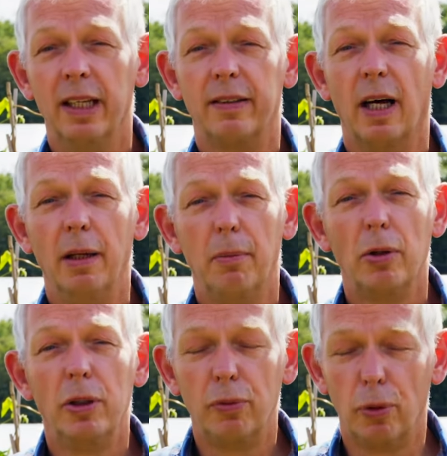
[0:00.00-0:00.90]
Es kann aber
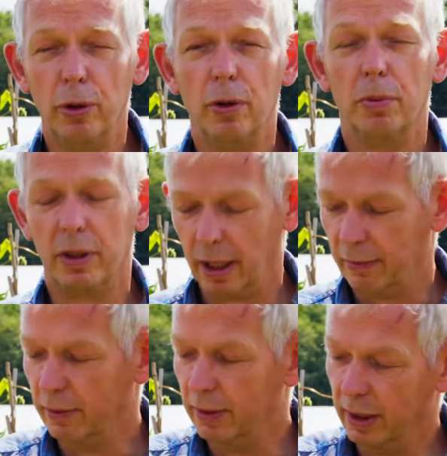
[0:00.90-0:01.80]
auch die Früchte
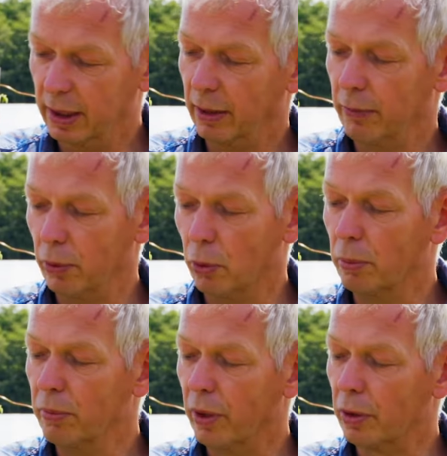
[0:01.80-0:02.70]
betreffen. Die sehen dann von
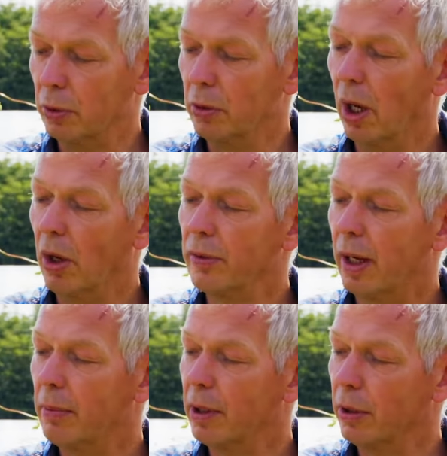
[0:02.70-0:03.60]
oben zwar schön aus,
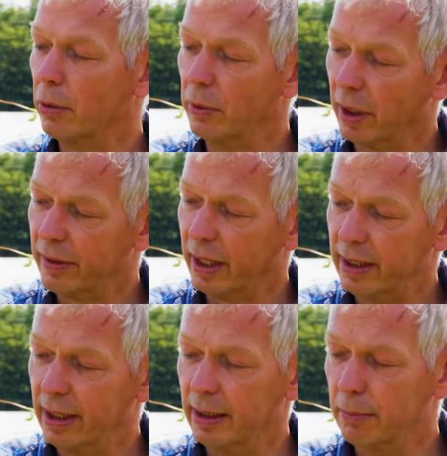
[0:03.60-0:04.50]
aber an der
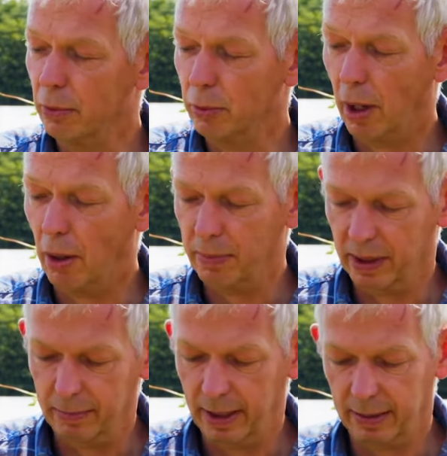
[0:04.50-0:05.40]
Unterseite eben überhaupt
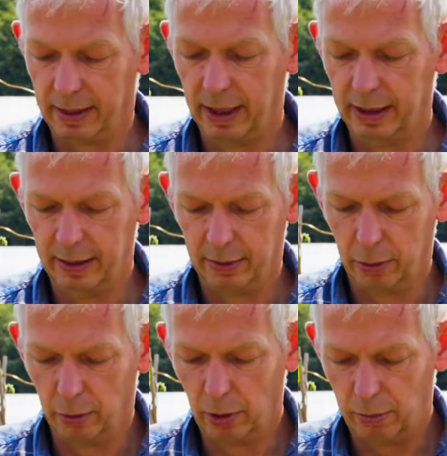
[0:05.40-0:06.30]
nicht mehr. Sie kriegen diese
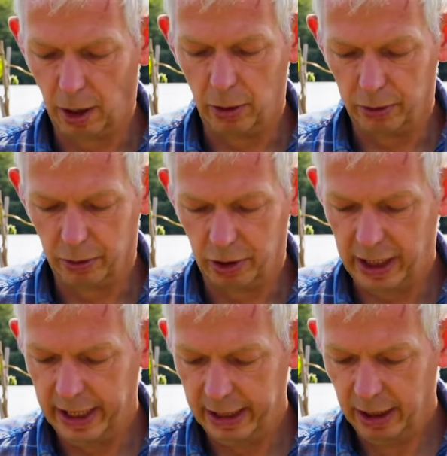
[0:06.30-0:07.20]
dunkelbraunen
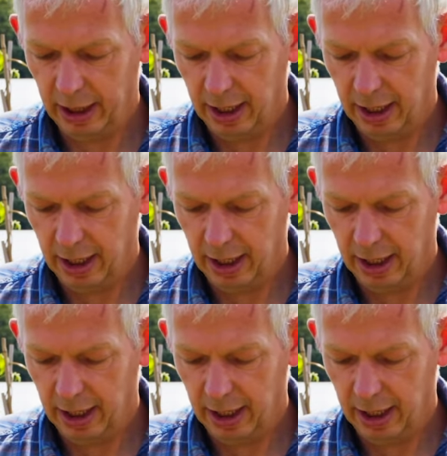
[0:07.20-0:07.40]
Stellen.